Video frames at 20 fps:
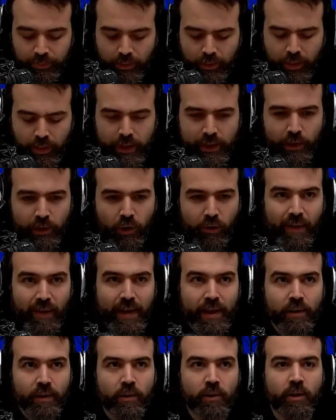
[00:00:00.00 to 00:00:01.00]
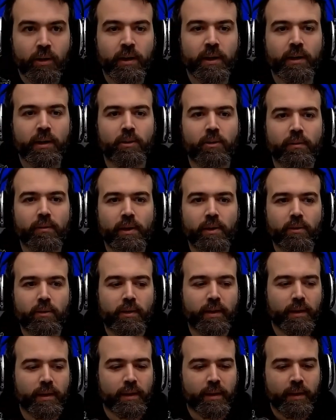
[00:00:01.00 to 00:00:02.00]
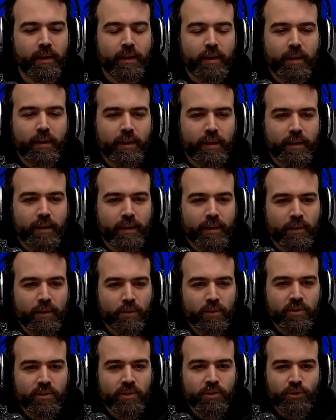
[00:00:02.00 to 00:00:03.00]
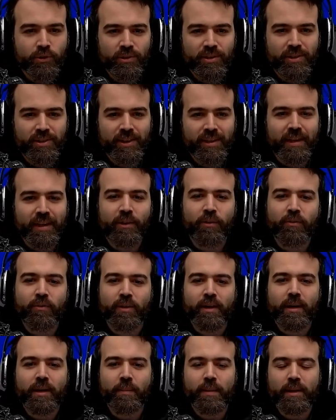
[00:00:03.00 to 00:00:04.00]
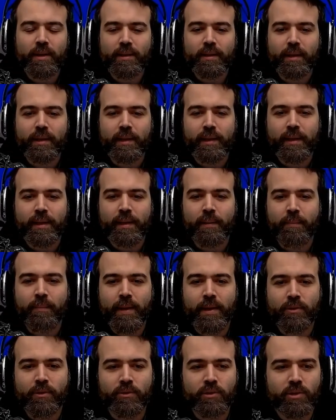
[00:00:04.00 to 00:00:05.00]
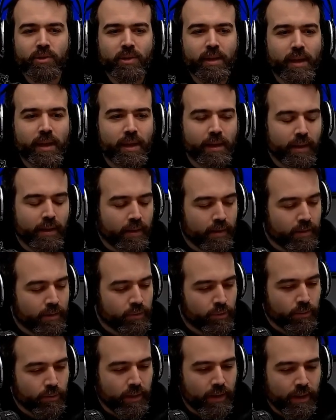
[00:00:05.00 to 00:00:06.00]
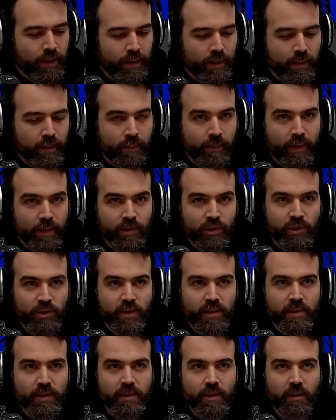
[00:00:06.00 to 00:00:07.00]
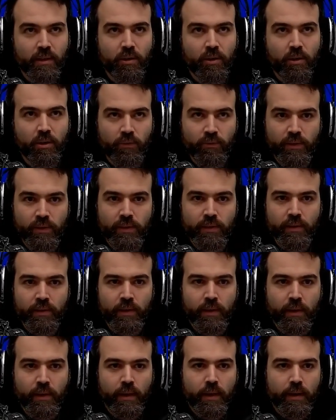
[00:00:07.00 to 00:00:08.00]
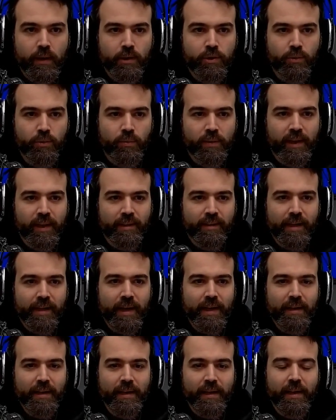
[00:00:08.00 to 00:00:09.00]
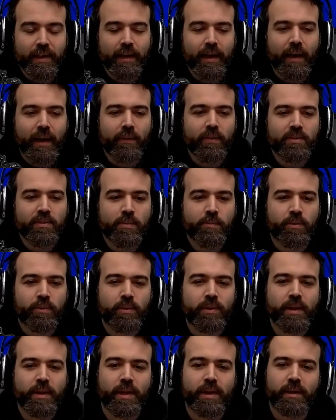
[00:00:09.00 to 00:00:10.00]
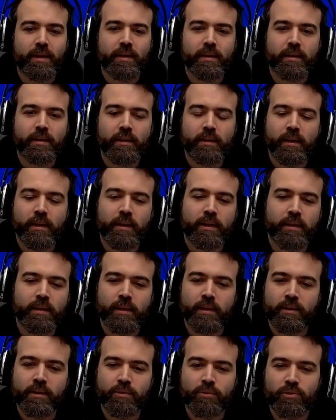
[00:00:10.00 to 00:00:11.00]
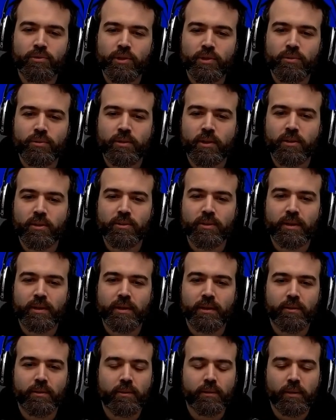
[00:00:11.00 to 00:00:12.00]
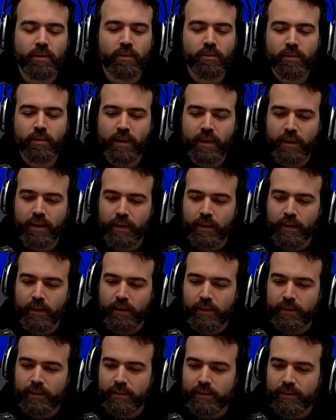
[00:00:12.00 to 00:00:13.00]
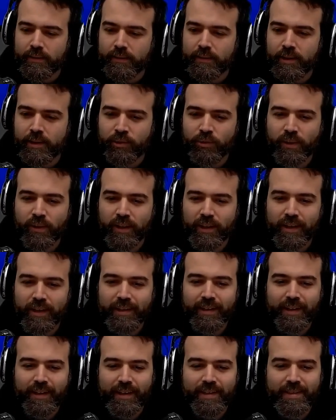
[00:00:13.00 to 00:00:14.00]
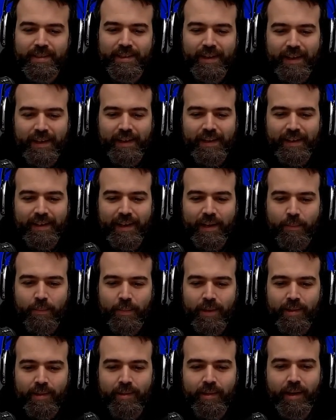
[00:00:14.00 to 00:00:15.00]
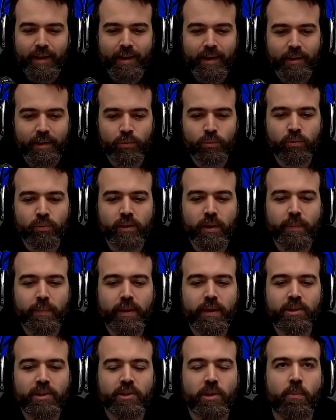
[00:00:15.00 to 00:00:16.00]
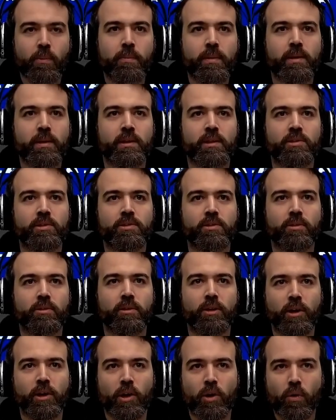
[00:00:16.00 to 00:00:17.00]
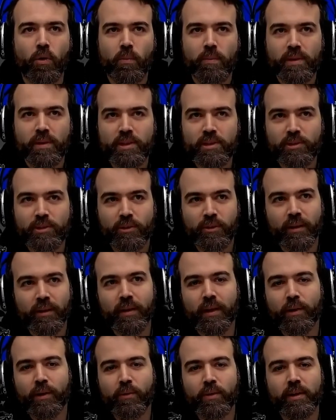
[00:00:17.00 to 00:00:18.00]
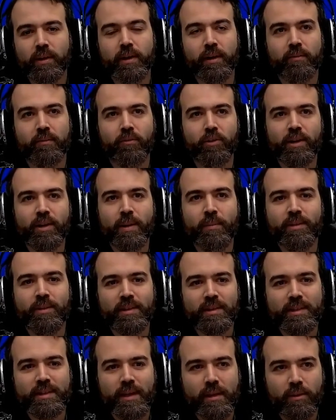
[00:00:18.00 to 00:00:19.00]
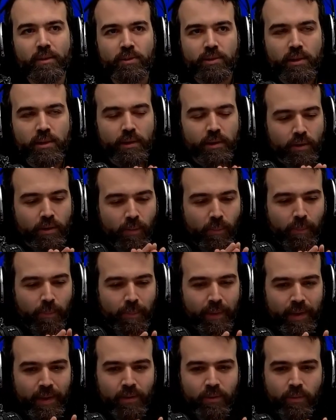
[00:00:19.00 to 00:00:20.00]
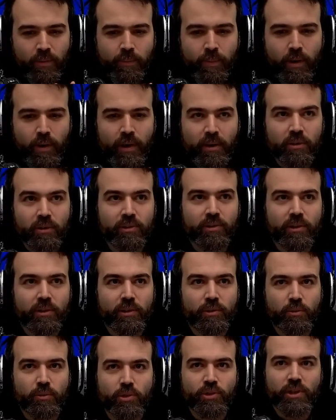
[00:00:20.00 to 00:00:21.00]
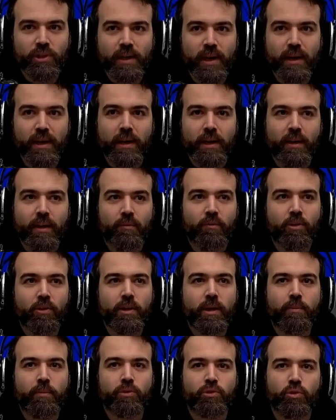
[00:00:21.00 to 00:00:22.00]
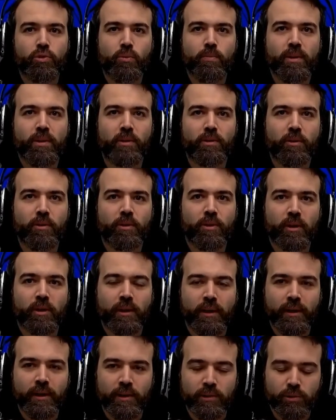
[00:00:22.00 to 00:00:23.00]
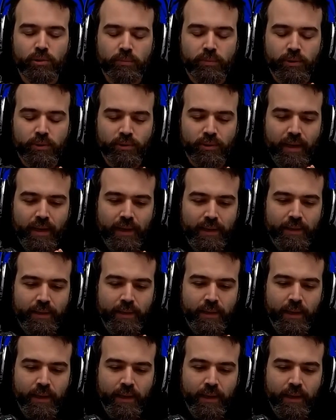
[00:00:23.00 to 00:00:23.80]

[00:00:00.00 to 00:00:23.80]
il governo, il governo che eh, in questi giorni sta dando veramente il meglio di sé sulla emergenza Covid e sul Natale. Ad esempio, ieri, ieri è successa una cosa che io ancora eh, stento a credere che sia realmente accaduta, perché c'è un ministro, un ministro che, a cui vogliamo iniziare così, rompendo un po' la nostra liturgia, vogliamo subito, subito dargli